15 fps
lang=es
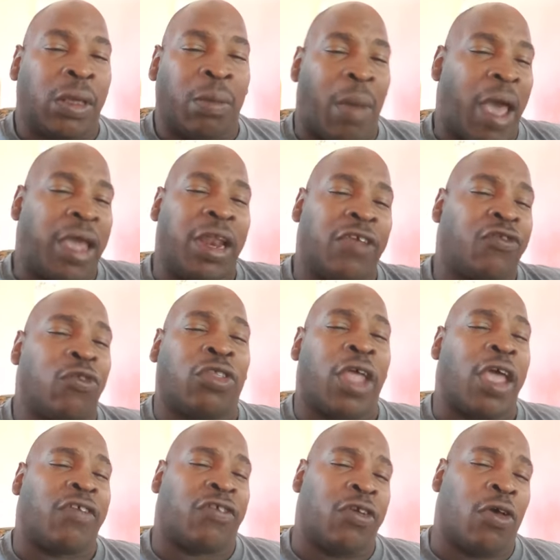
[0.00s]
imagínense
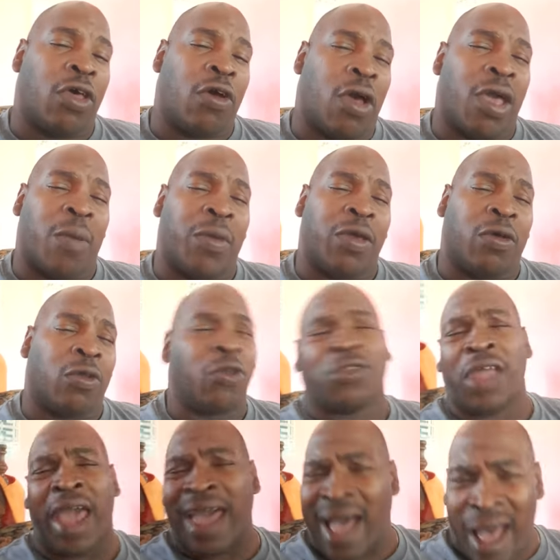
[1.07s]
ustedes si yo dejo allá mismo
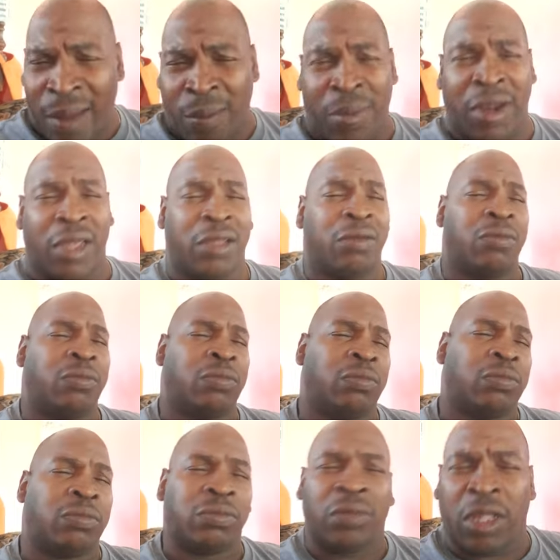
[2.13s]
donde hay hambre,
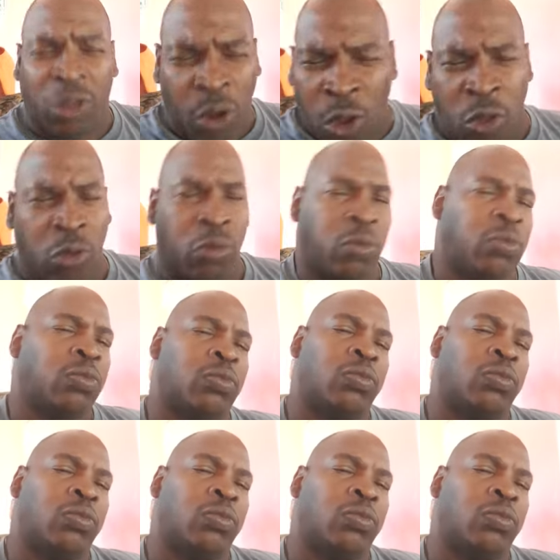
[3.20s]
de todo.